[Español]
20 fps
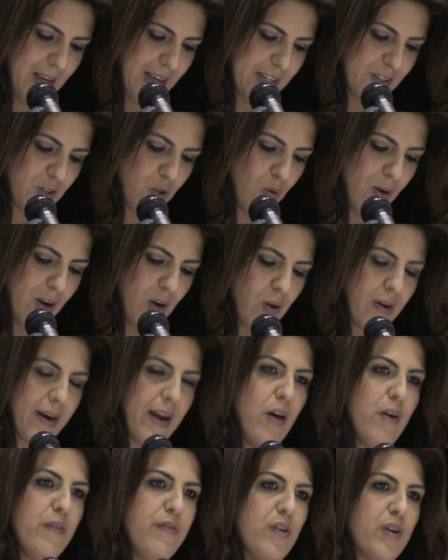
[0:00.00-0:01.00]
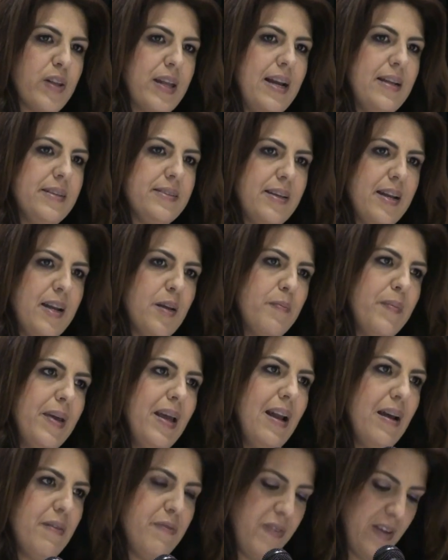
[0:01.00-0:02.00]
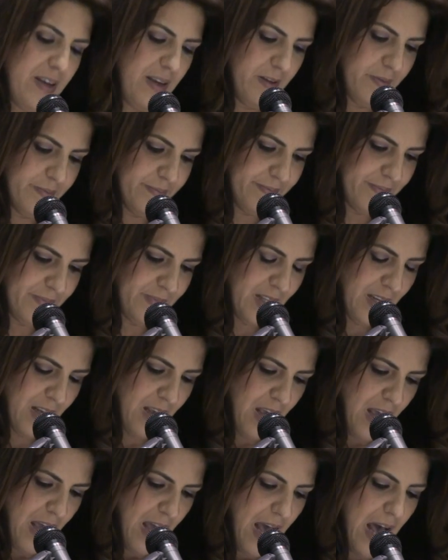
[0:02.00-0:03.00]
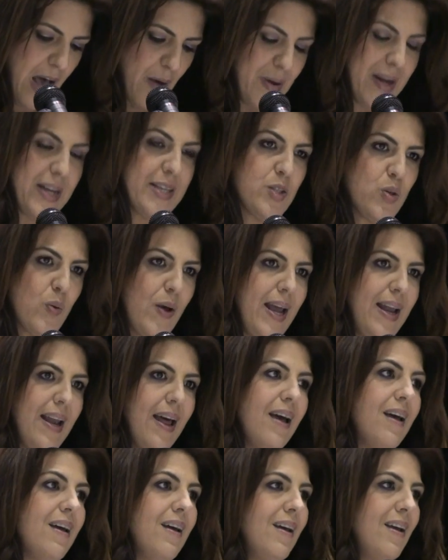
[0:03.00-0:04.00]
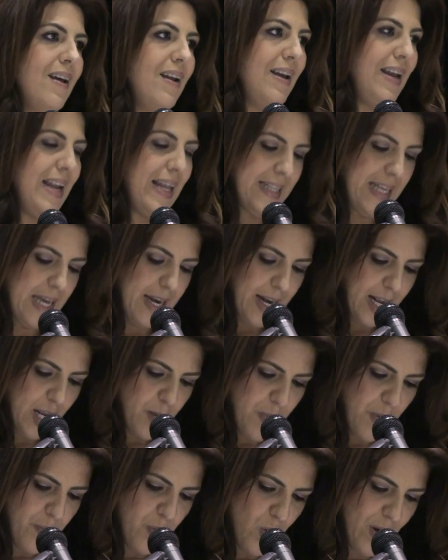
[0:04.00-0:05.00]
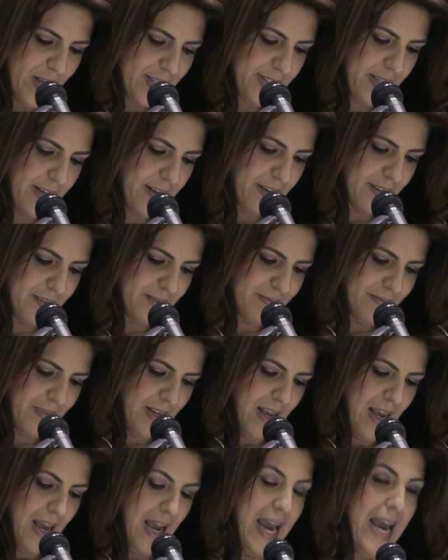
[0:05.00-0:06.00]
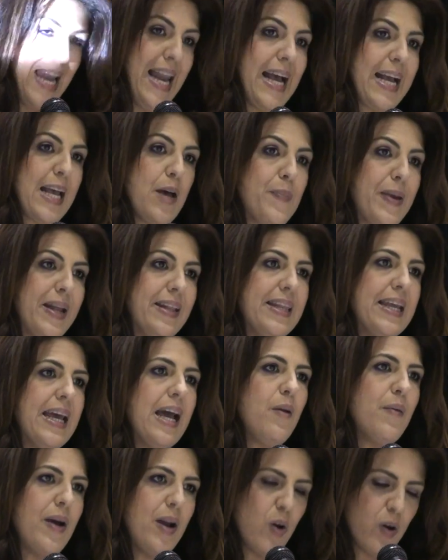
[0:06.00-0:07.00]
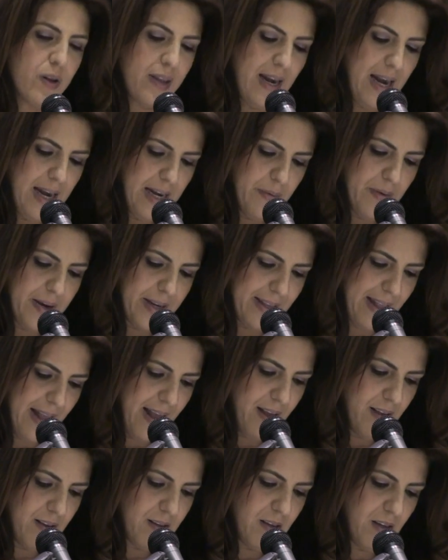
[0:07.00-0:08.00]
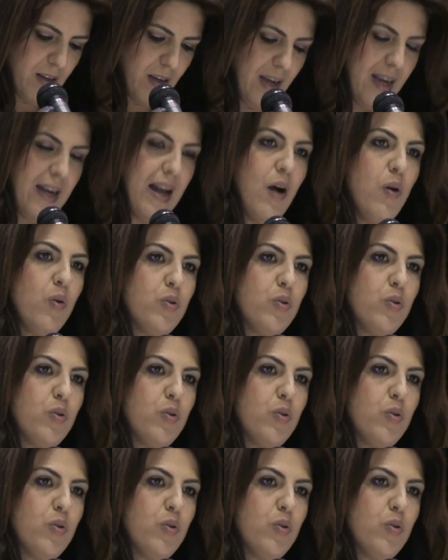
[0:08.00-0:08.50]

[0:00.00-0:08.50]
y que solo han logrado fortalecer en mí la fe. A Venezuela, la tierra que me vio nacer, en la que aprendí el valor de la libertad y la